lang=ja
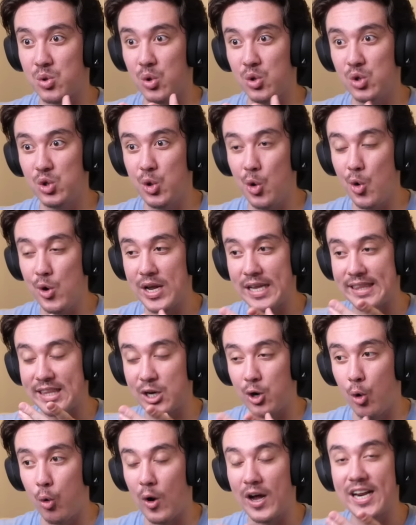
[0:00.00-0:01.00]
ソコンどうやっ
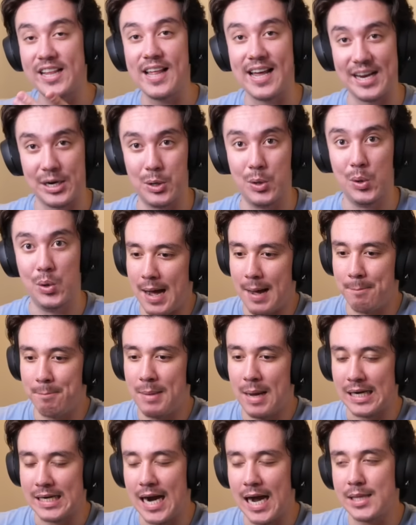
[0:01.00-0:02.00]
て壊れないのま
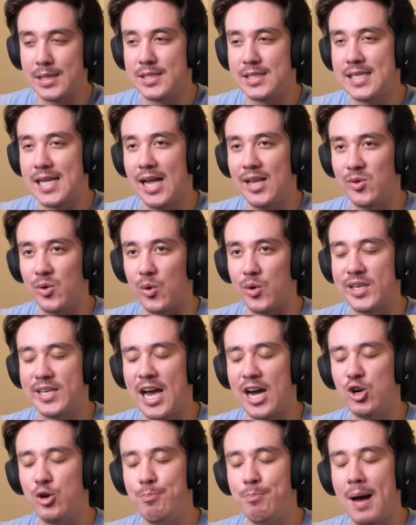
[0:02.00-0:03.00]
あ、爆発した後
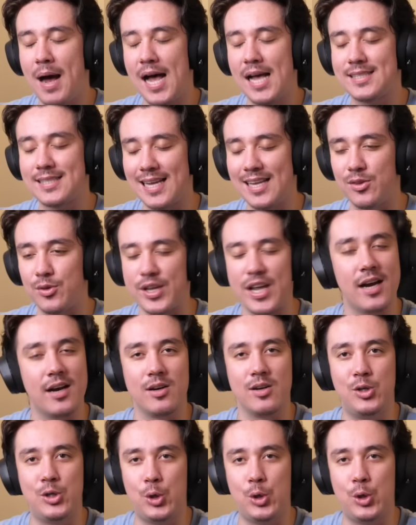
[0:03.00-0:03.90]
100%、いや、